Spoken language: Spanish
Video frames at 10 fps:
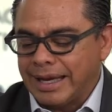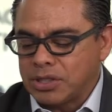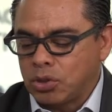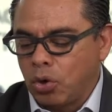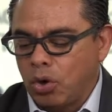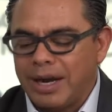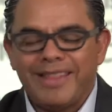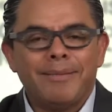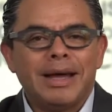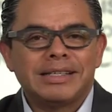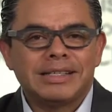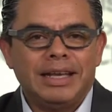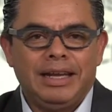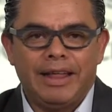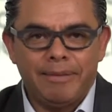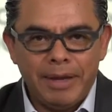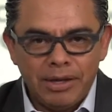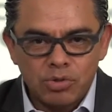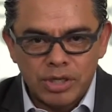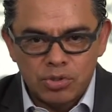gastó nada más y nada
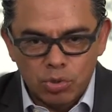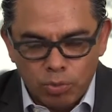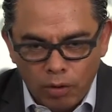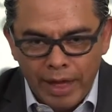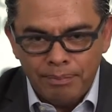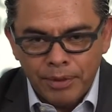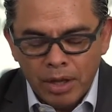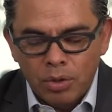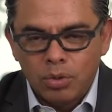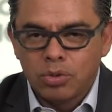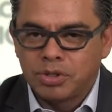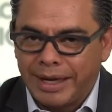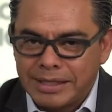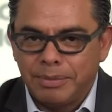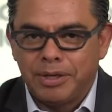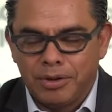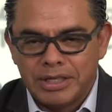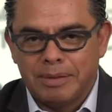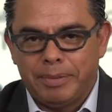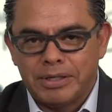menos en su boda unos 3
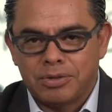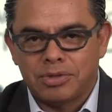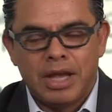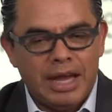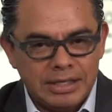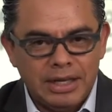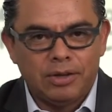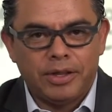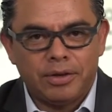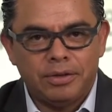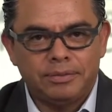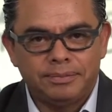millones de pesos. Así lo dijo.